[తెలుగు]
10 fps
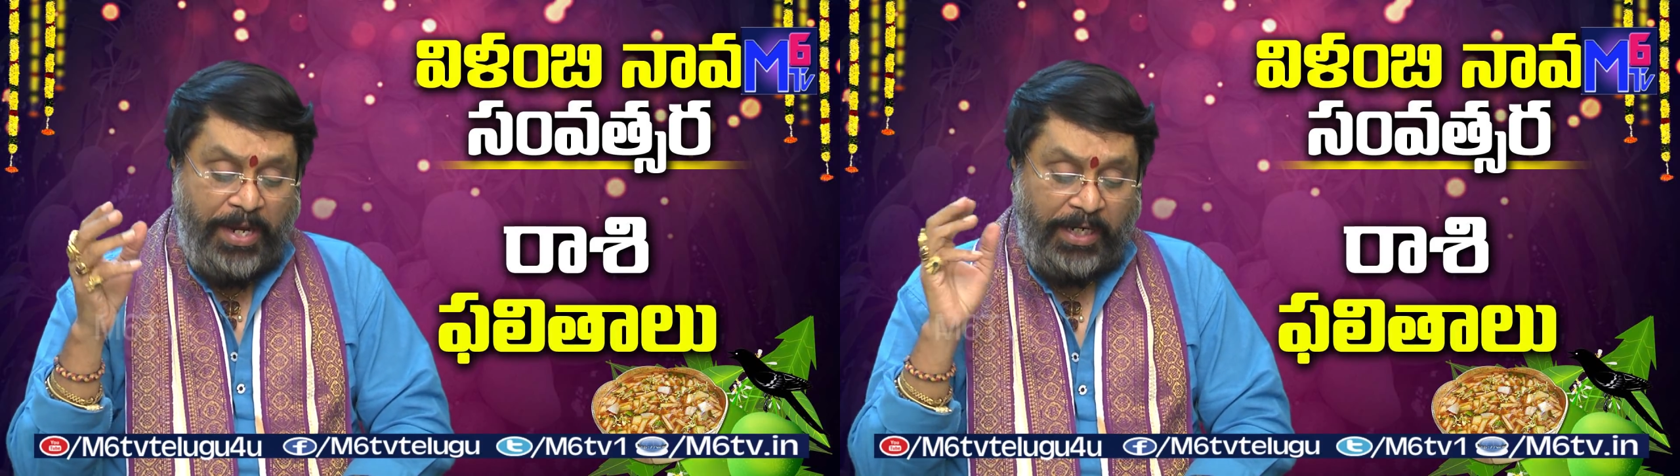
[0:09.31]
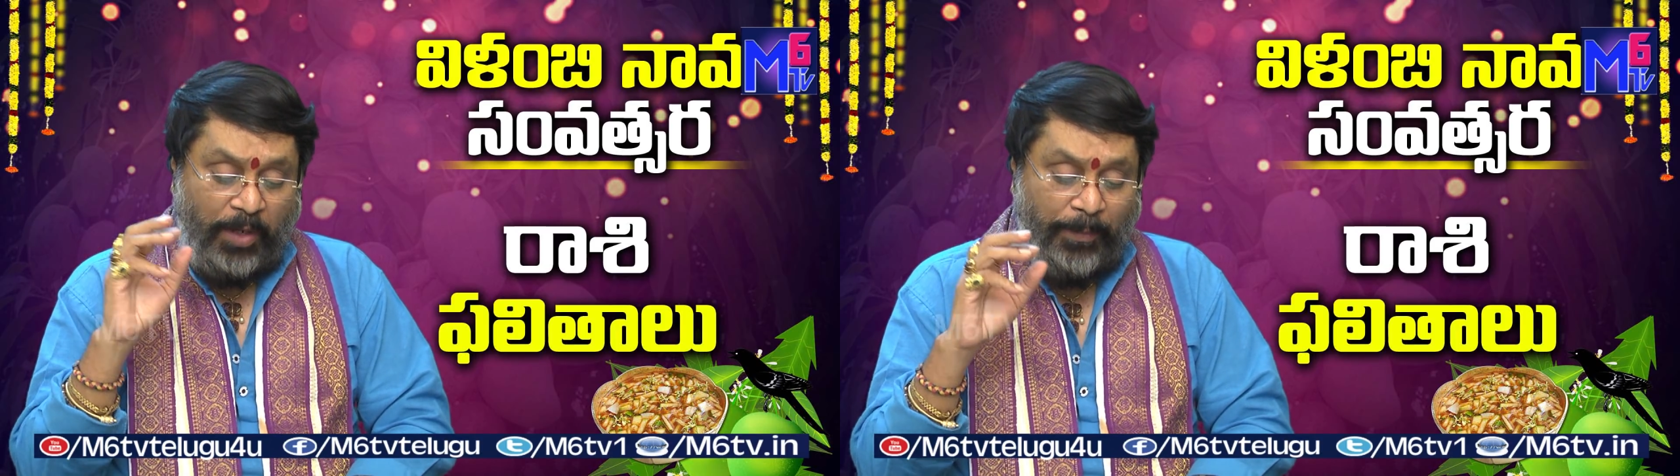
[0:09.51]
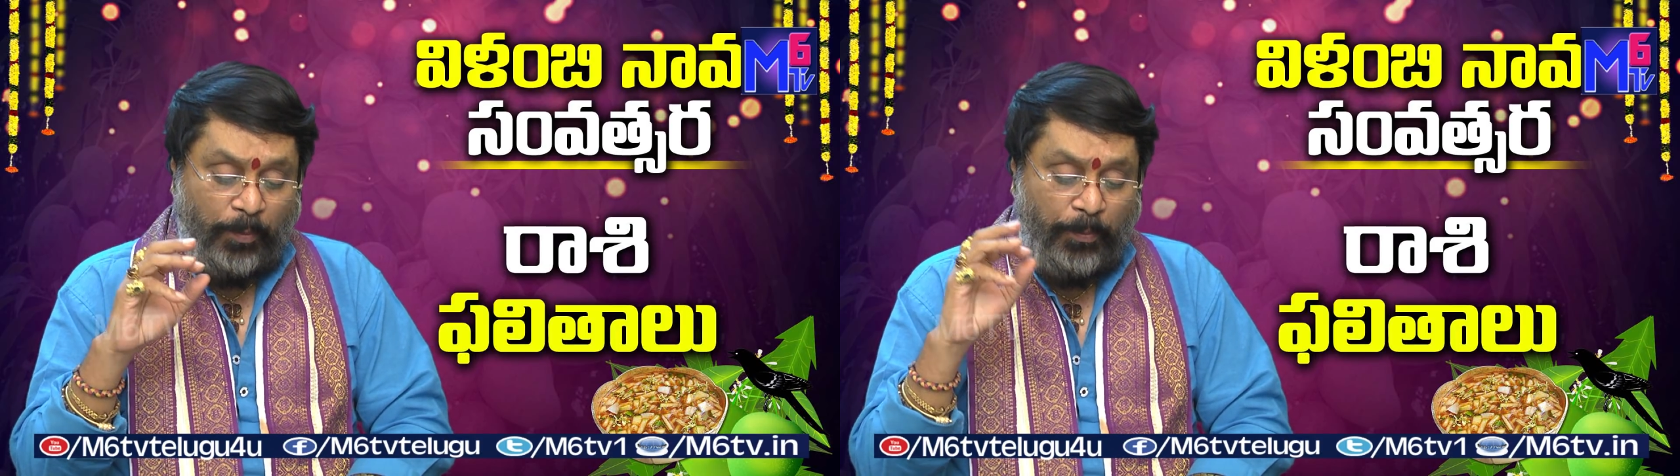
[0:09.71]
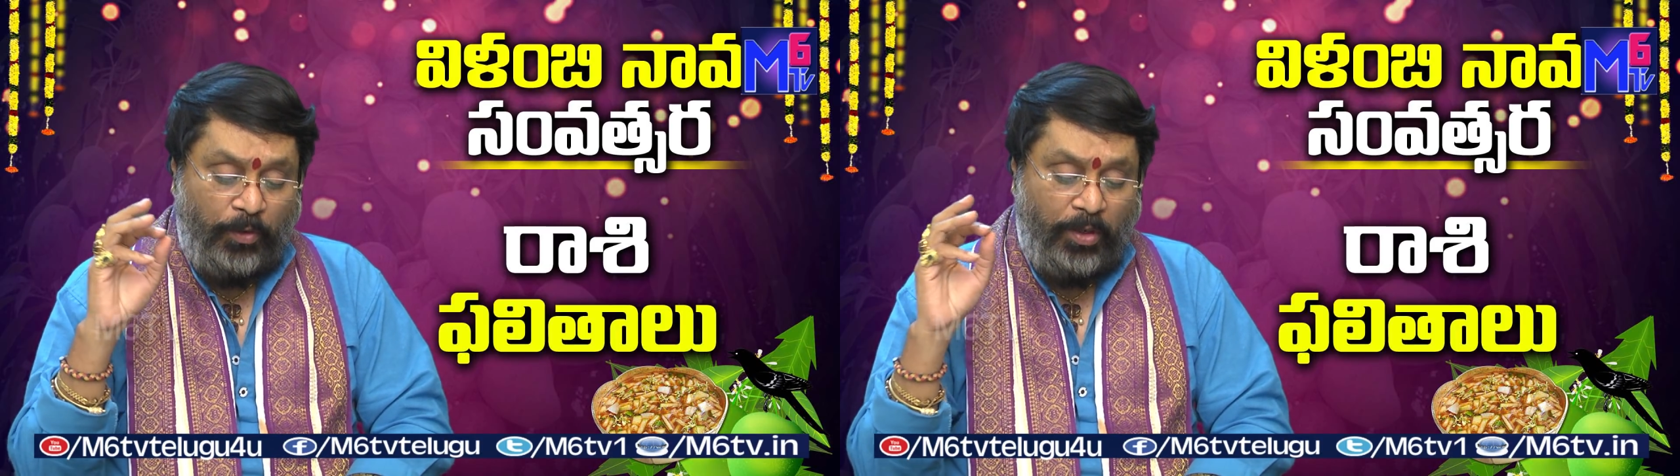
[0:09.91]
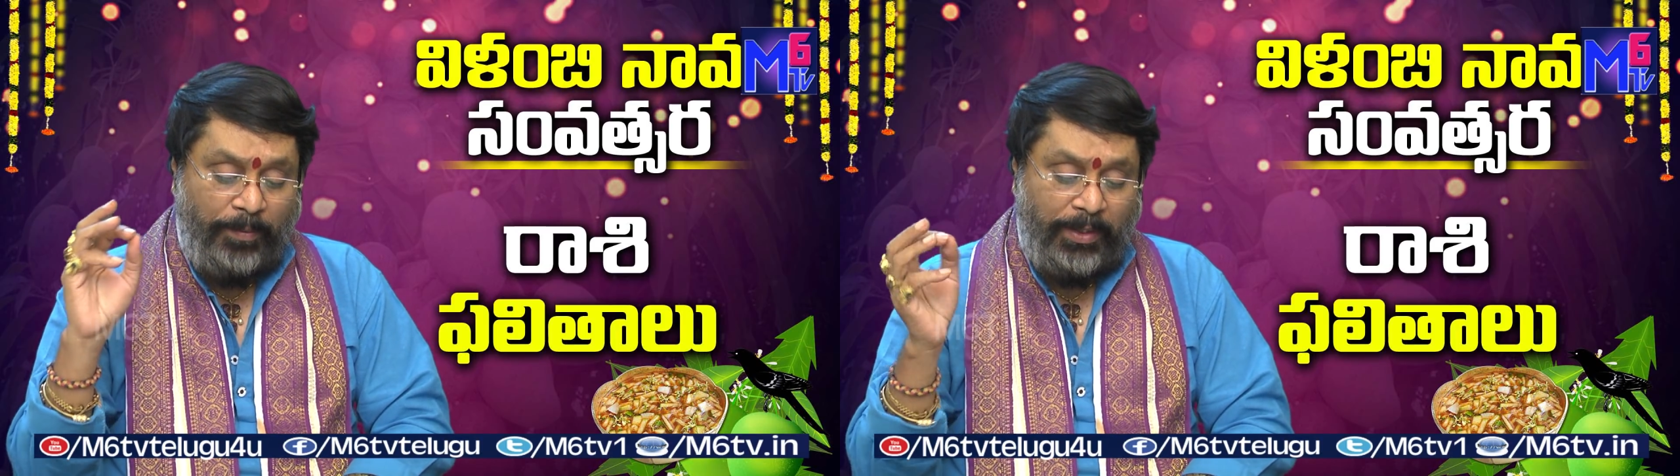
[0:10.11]
ఇక్కడ మనకు
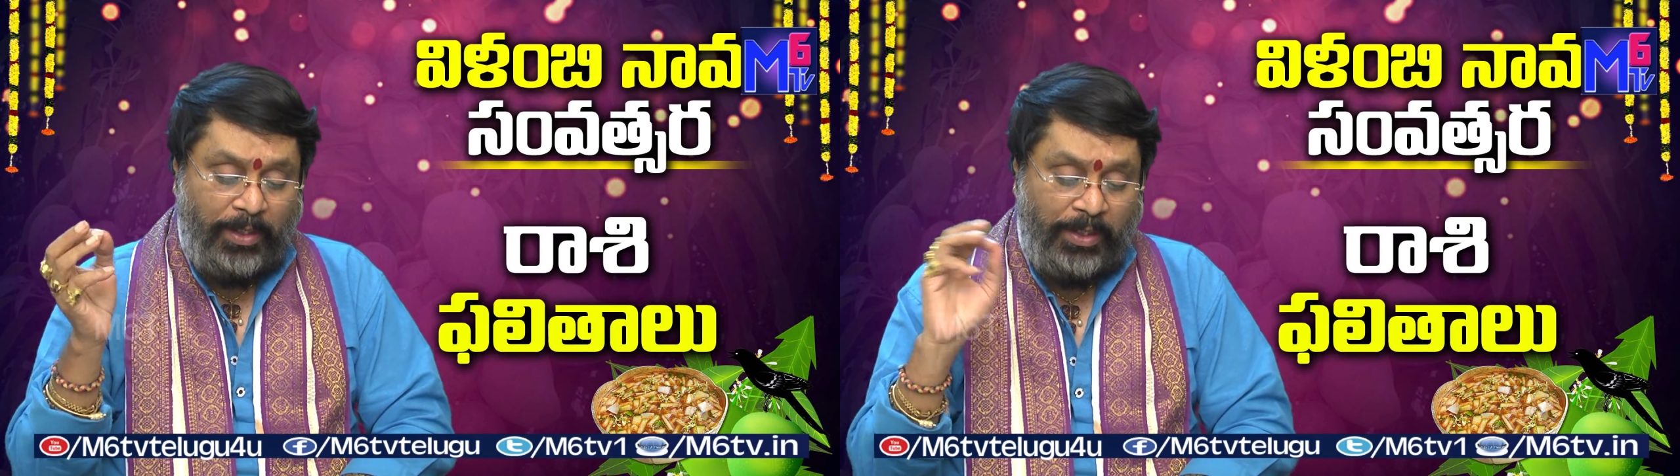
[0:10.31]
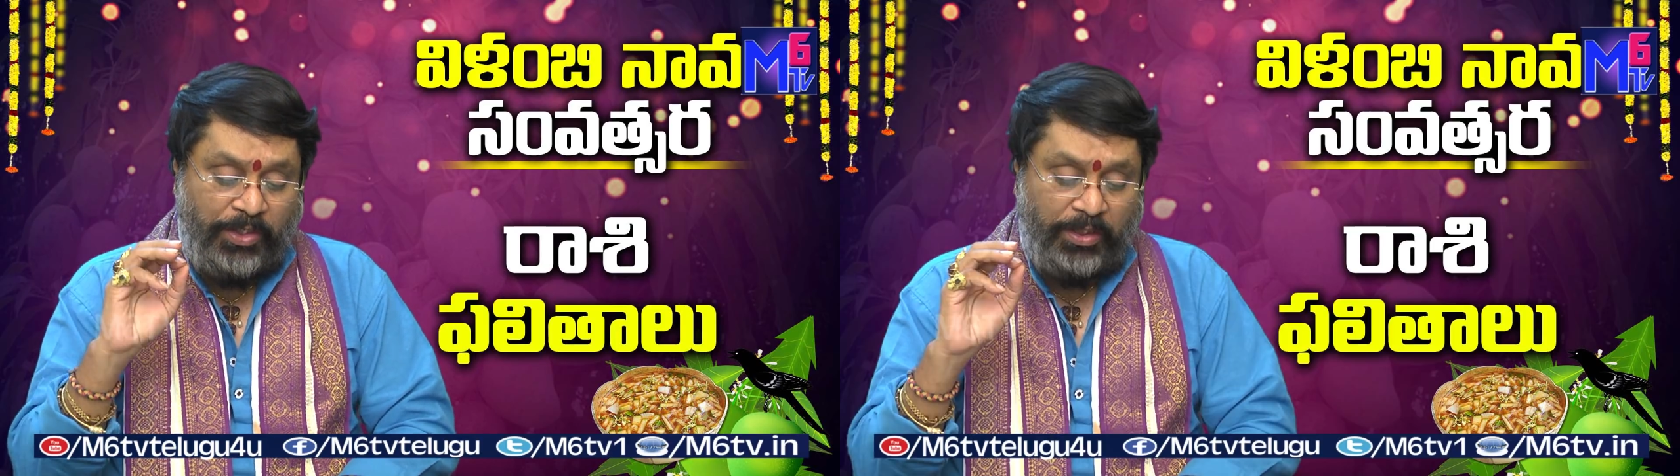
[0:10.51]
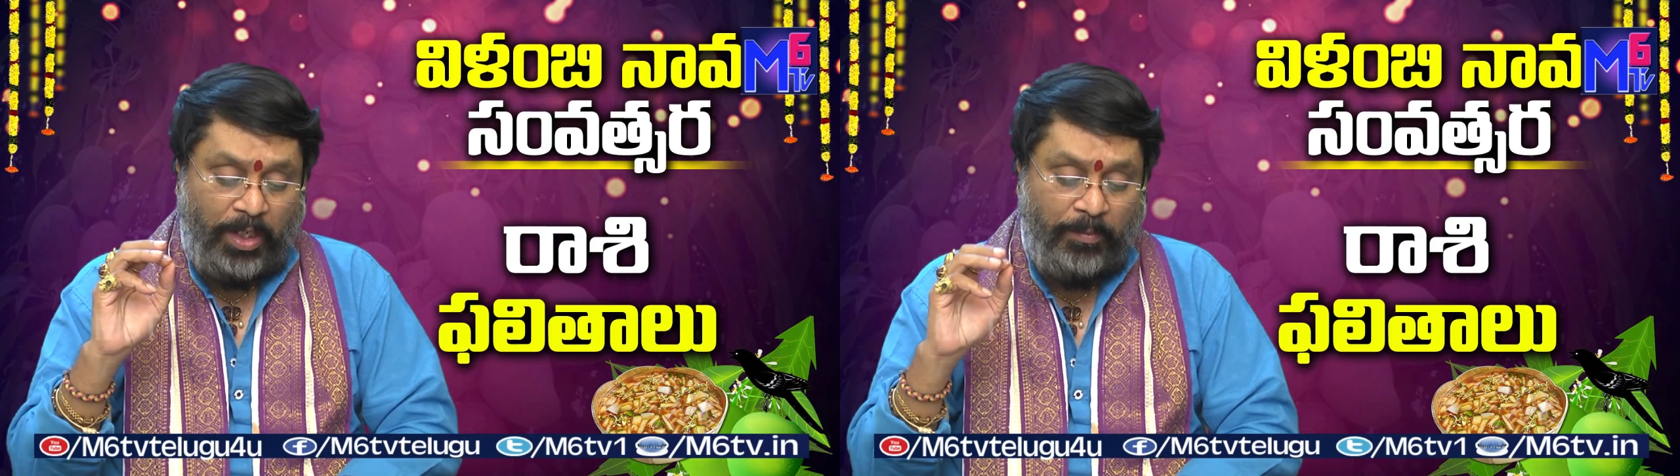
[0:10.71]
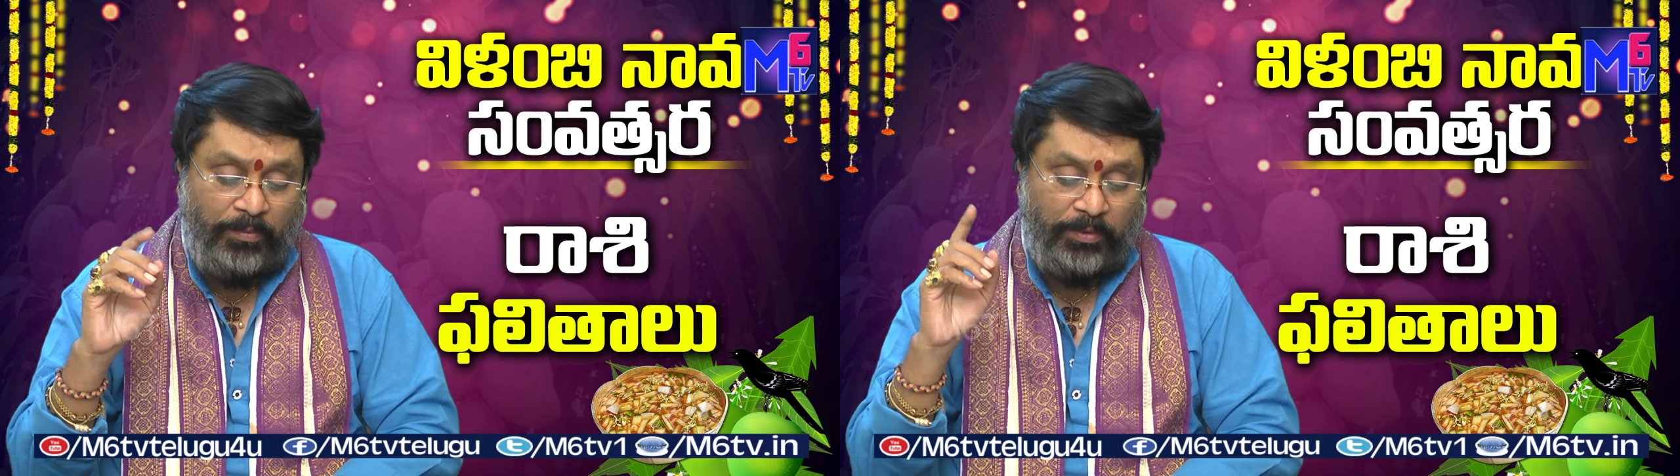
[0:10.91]
పూర్వపాద నక్షత్రం